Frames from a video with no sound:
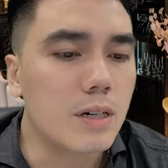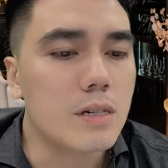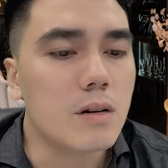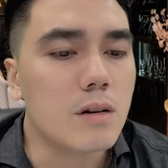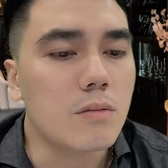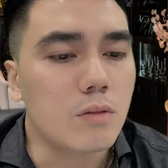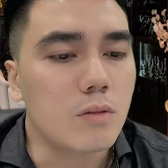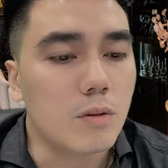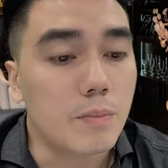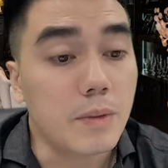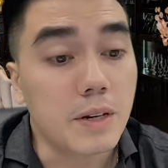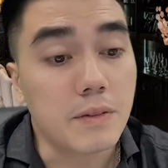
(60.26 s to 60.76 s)
chồng
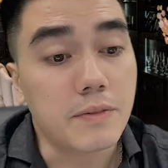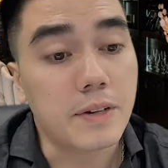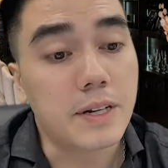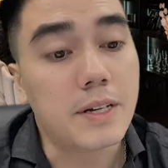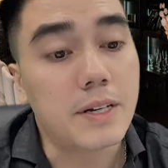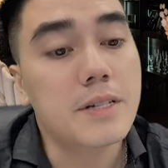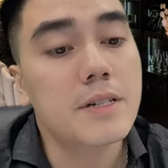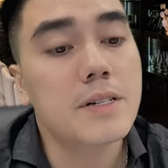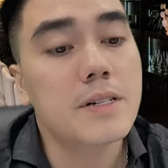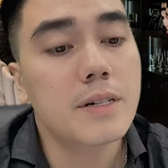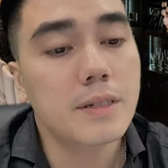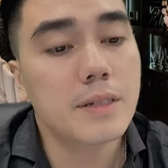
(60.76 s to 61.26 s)
của mình phải
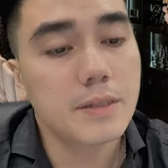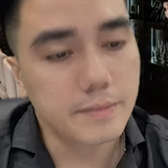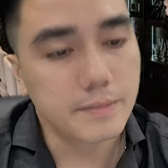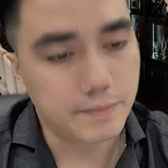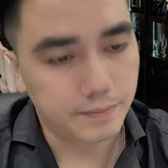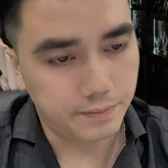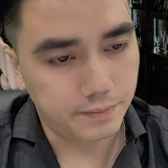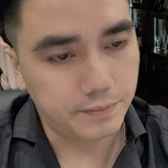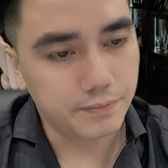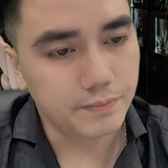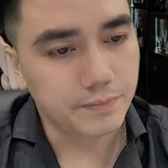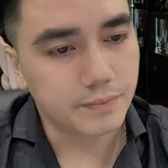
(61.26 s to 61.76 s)
đi trước
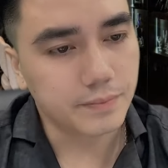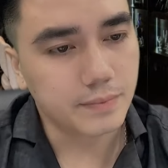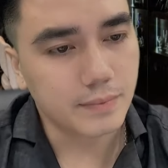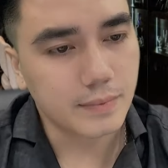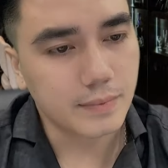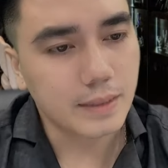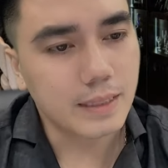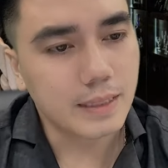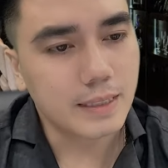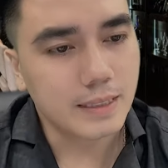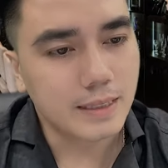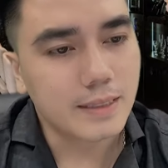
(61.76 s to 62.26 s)

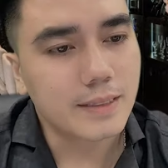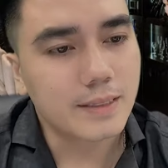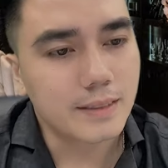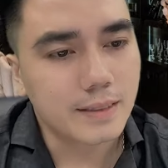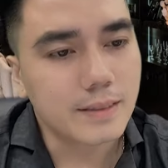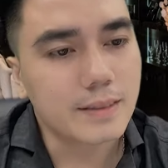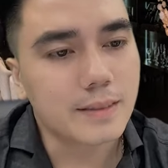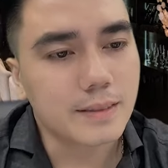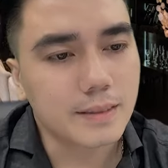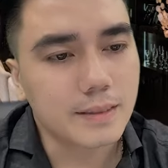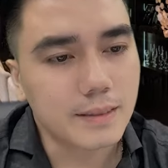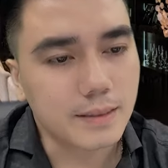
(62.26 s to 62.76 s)

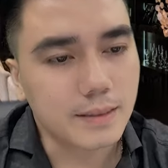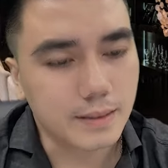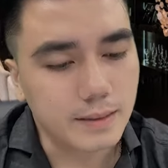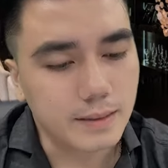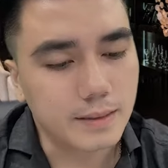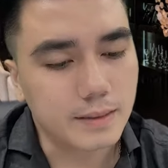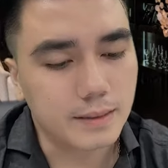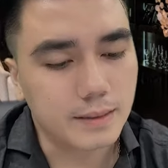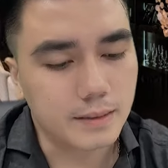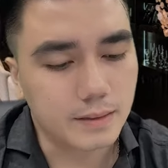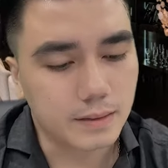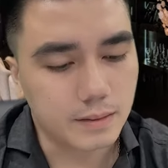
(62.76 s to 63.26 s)
dạ.
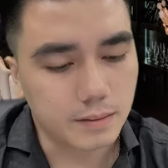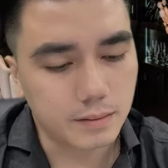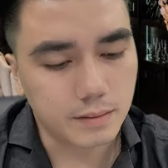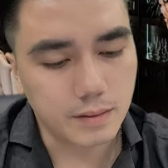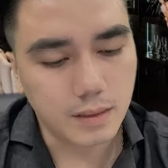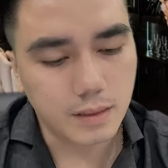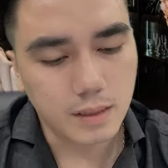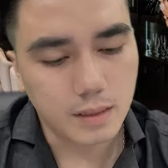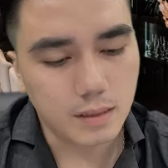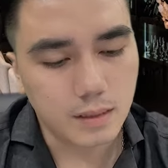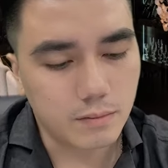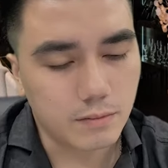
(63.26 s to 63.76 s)
ừ.
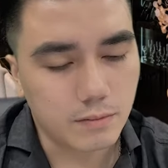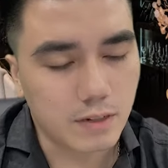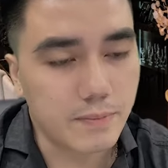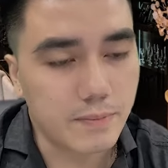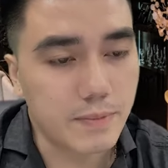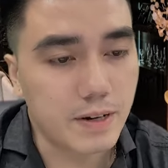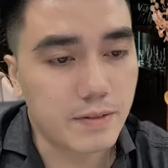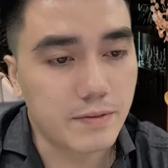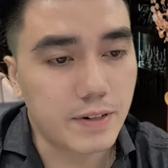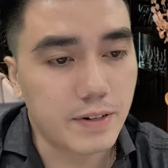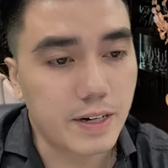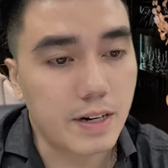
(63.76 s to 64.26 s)
và
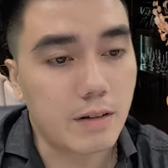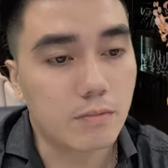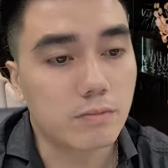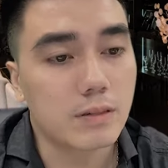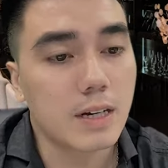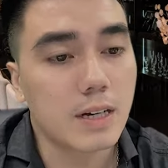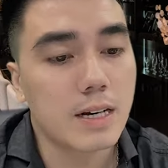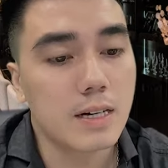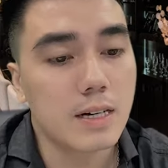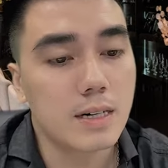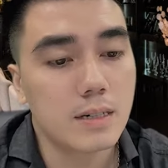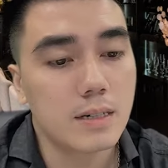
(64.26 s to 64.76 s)
mình phải độc
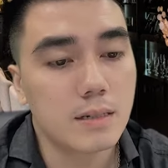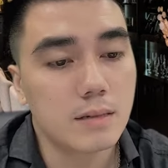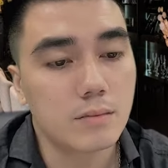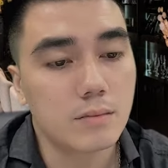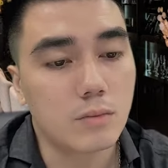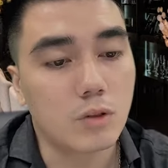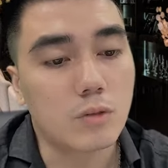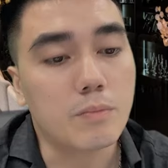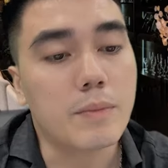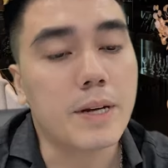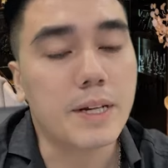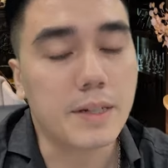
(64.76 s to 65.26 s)
thân
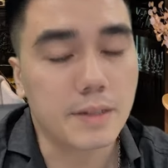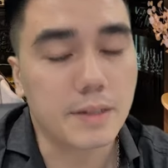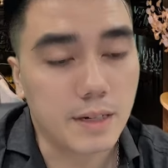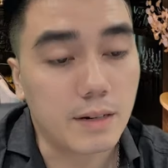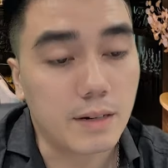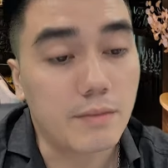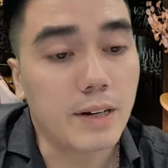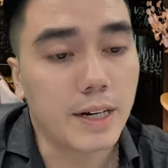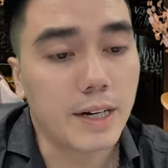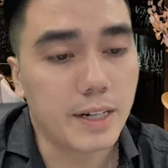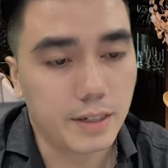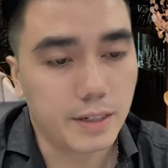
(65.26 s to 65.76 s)
một mình ở
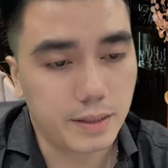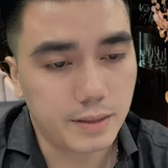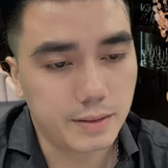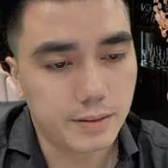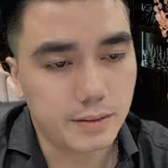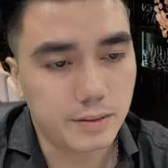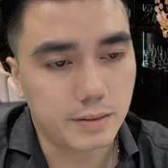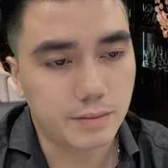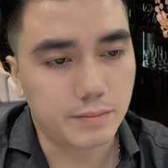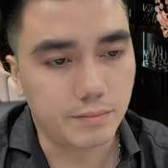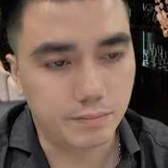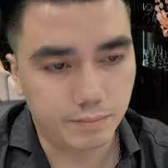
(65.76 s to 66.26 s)
vậy
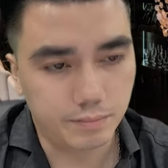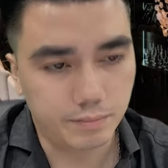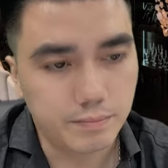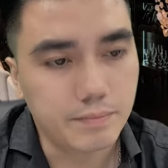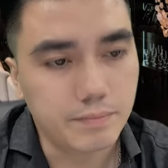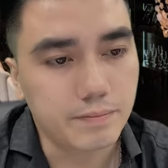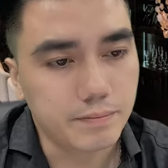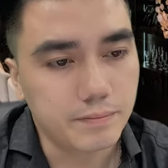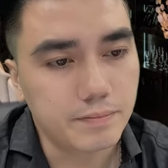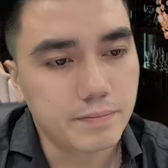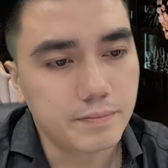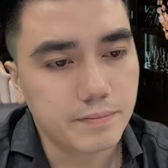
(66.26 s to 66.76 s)

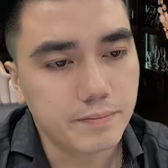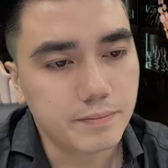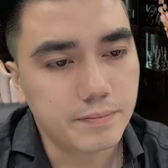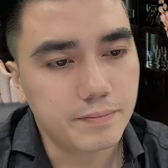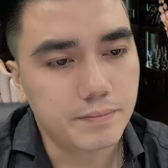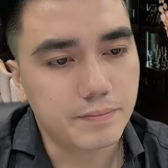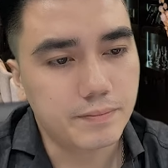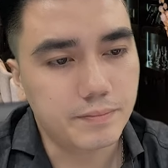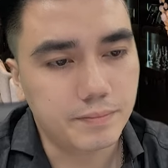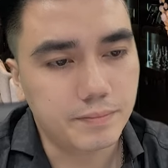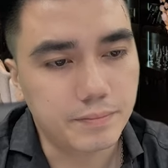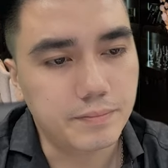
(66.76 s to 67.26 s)

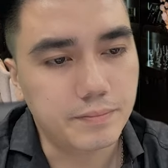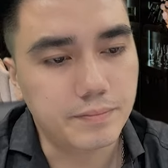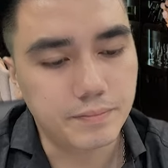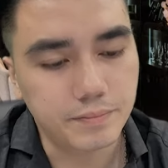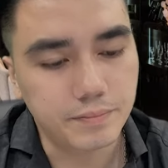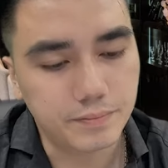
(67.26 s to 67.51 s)
dạ. ừ.